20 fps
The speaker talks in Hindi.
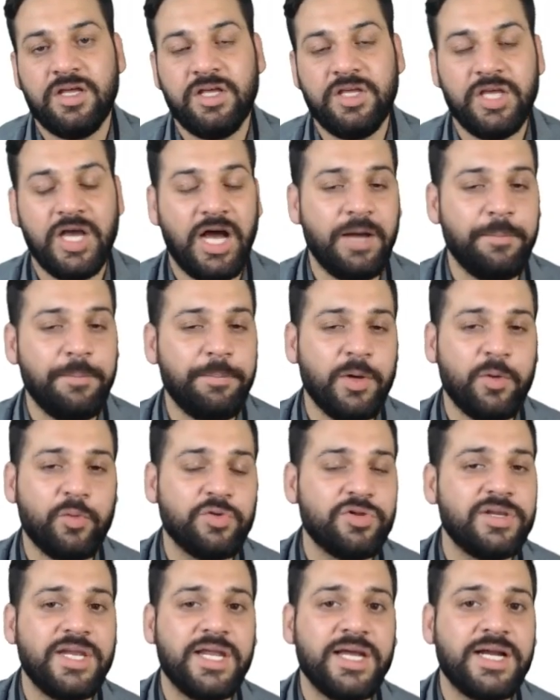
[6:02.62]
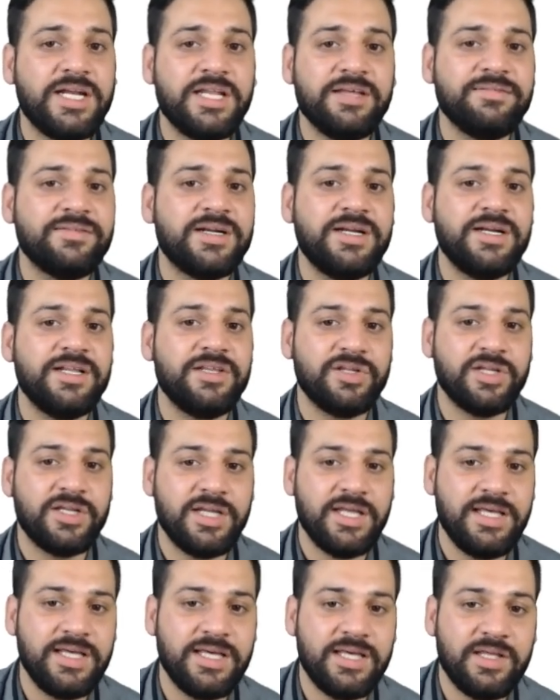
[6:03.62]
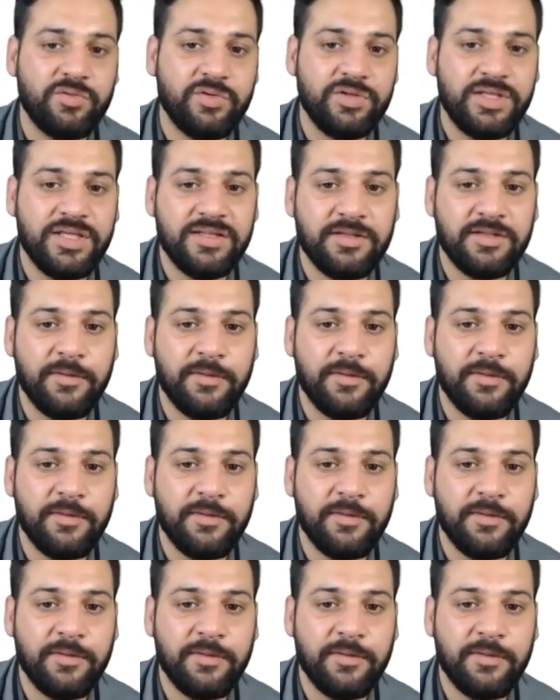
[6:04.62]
यहां पे कुछ नेगेटिव कंडीशन नहीं है तो ये